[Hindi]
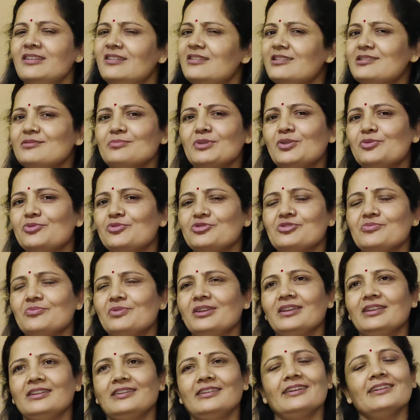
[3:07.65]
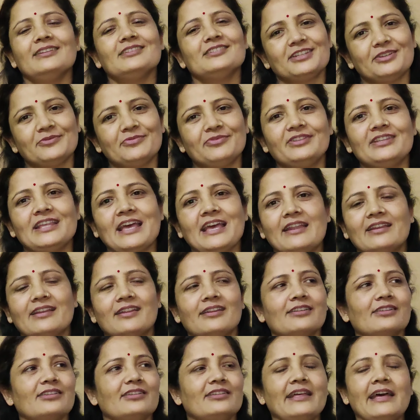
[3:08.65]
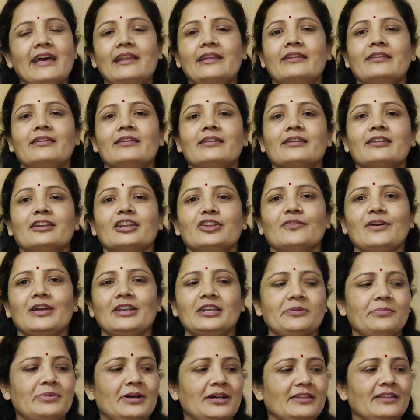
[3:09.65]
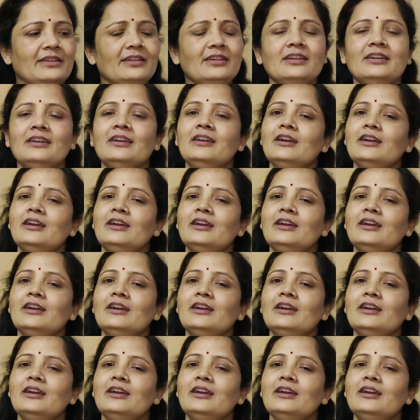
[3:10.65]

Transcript: इसमें कुछ भी नहीं है सिर्फ धैर्य धैर्य रखने वाली बात है